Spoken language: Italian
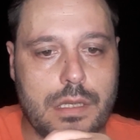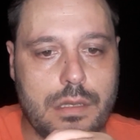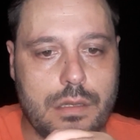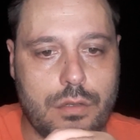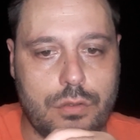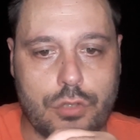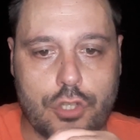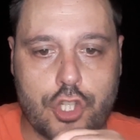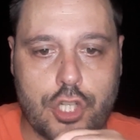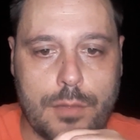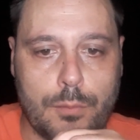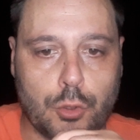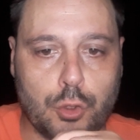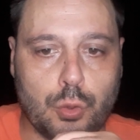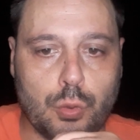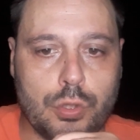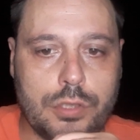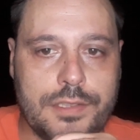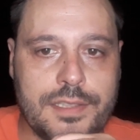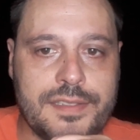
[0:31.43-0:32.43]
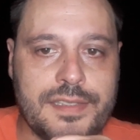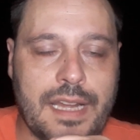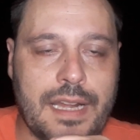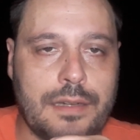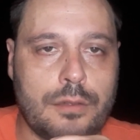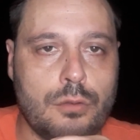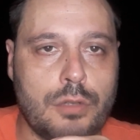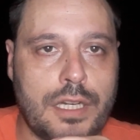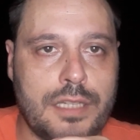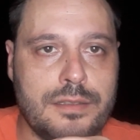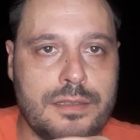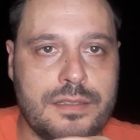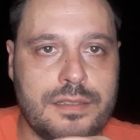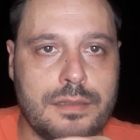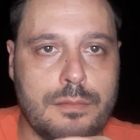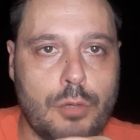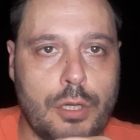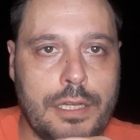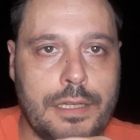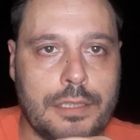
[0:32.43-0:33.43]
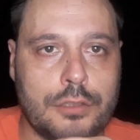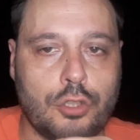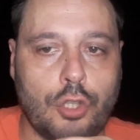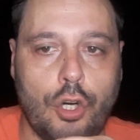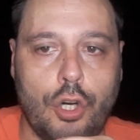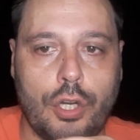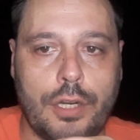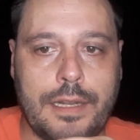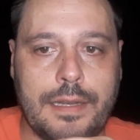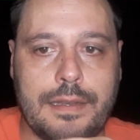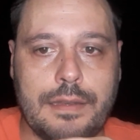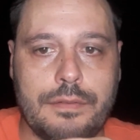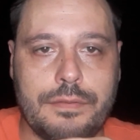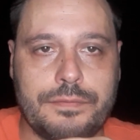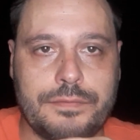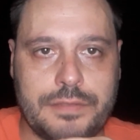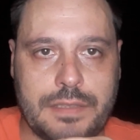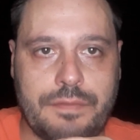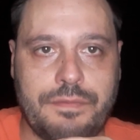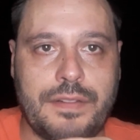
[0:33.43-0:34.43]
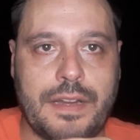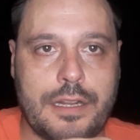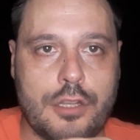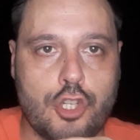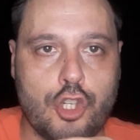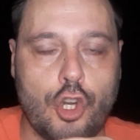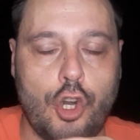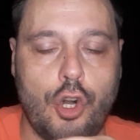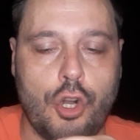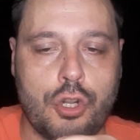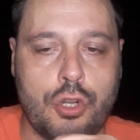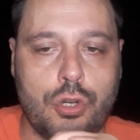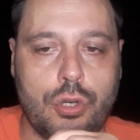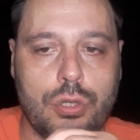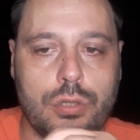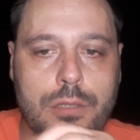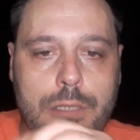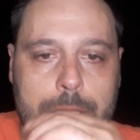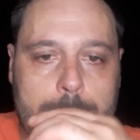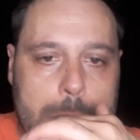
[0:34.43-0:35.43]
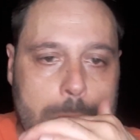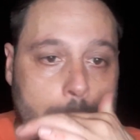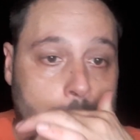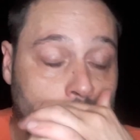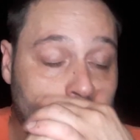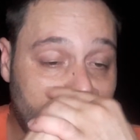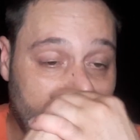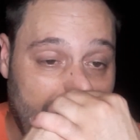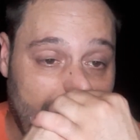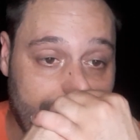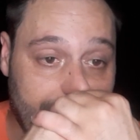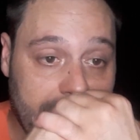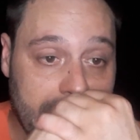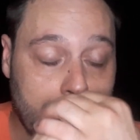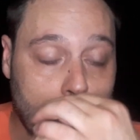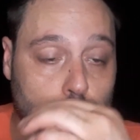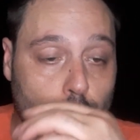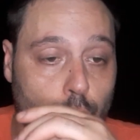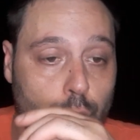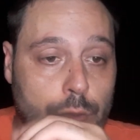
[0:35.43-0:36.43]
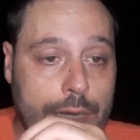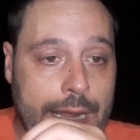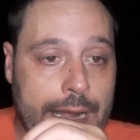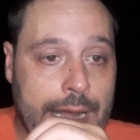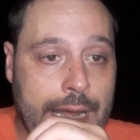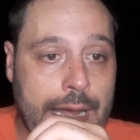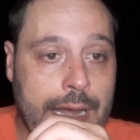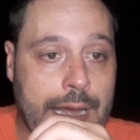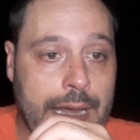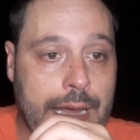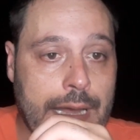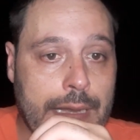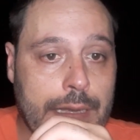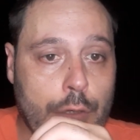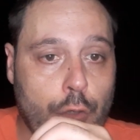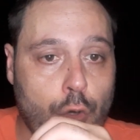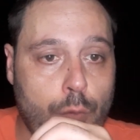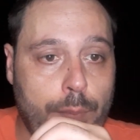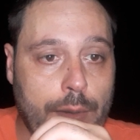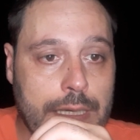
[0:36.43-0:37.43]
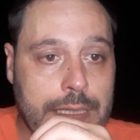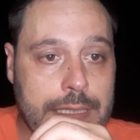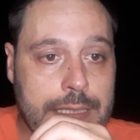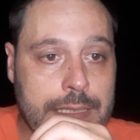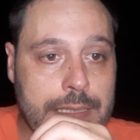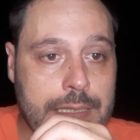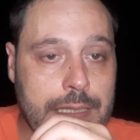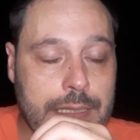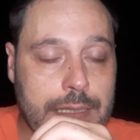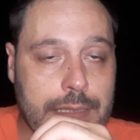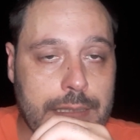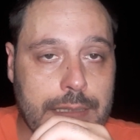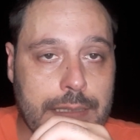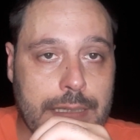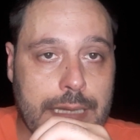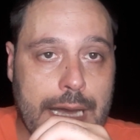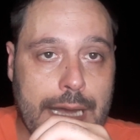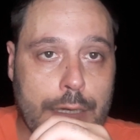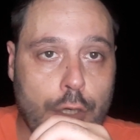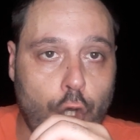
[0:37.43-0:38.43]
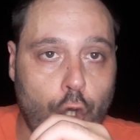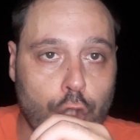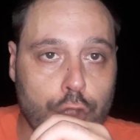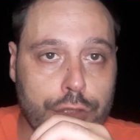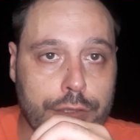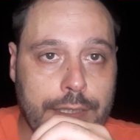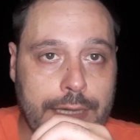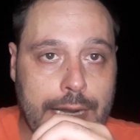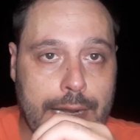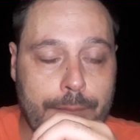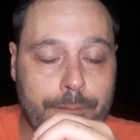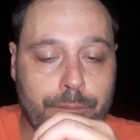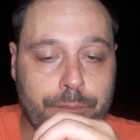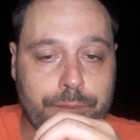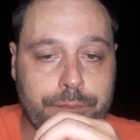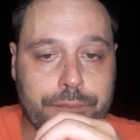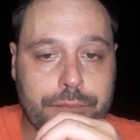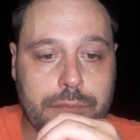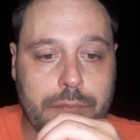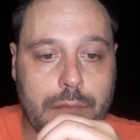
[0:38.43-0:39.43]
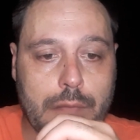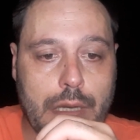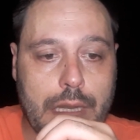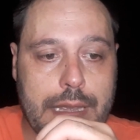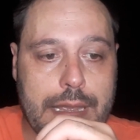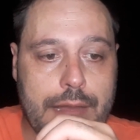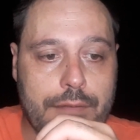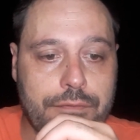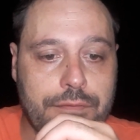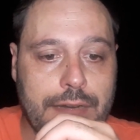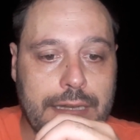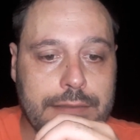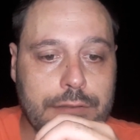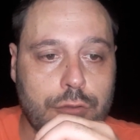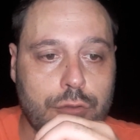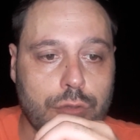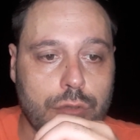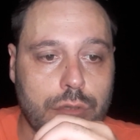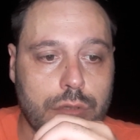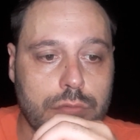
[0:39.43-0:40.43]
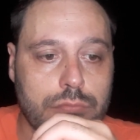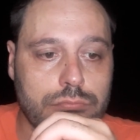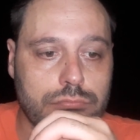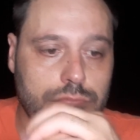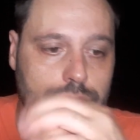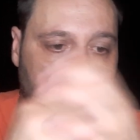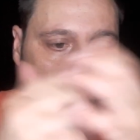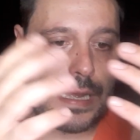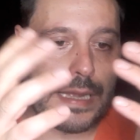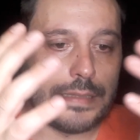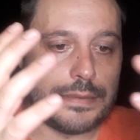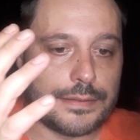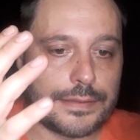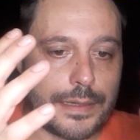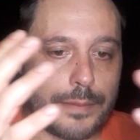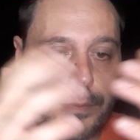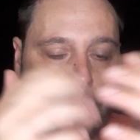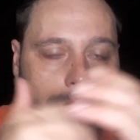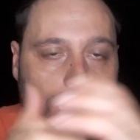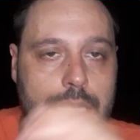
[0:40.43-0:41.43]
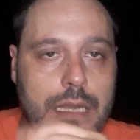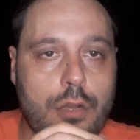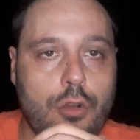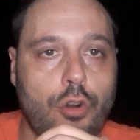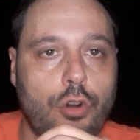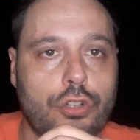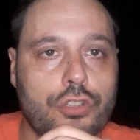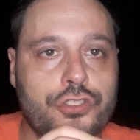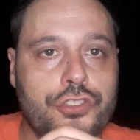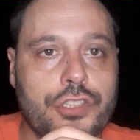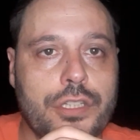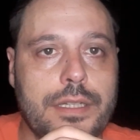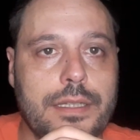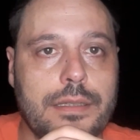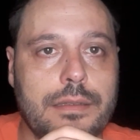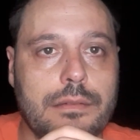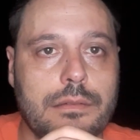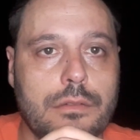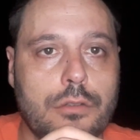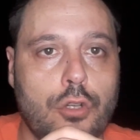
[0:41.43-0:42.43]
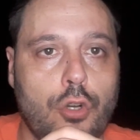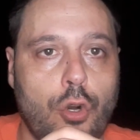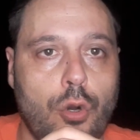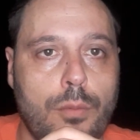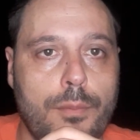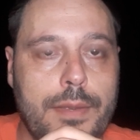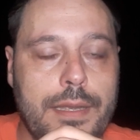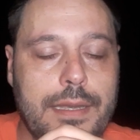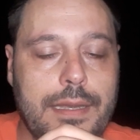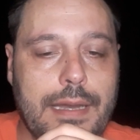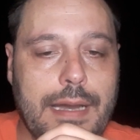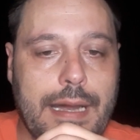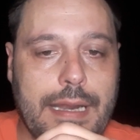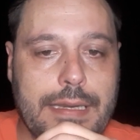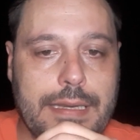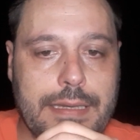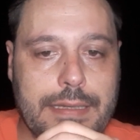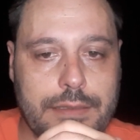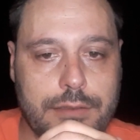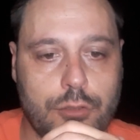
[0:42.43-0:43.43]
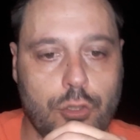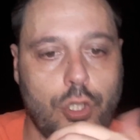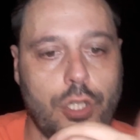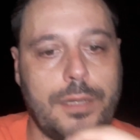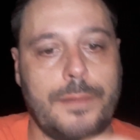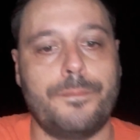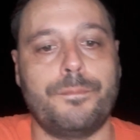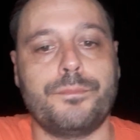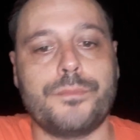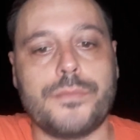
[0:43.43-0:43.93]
conosciamo tutti Sarri un grandissimo allenatore che sa fare gioco, ha vinto una Europa League a Londra e ha fatto altre belle cose come allenatore.